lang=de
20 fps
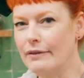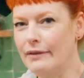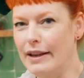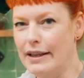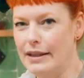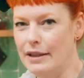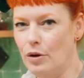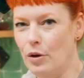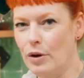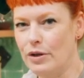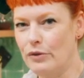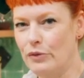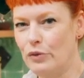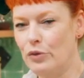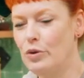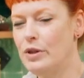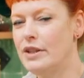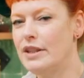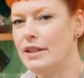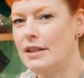weil die Leute
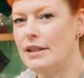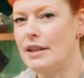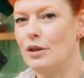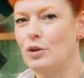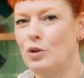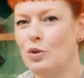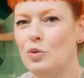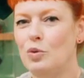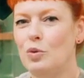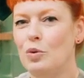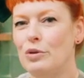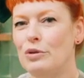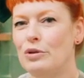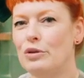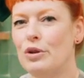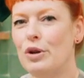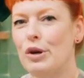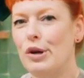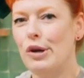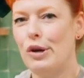fühlen sich dann gut
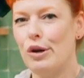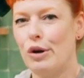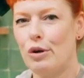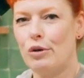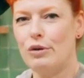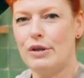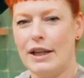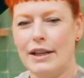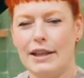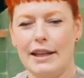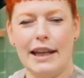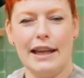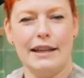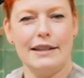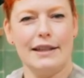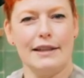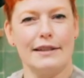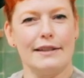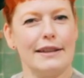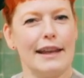und dann
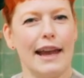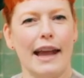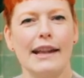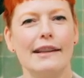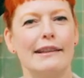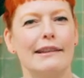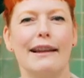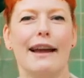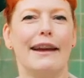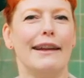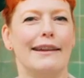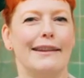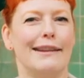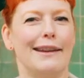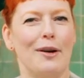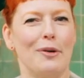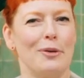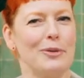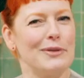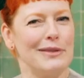geht das Geld
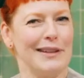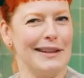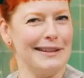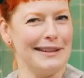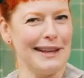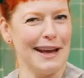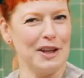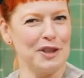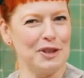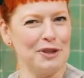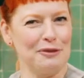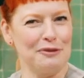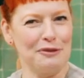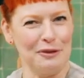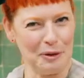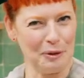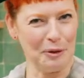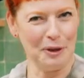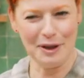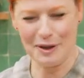leichter aus den Taschen.
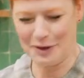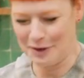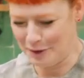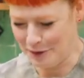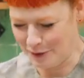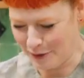Verrückt,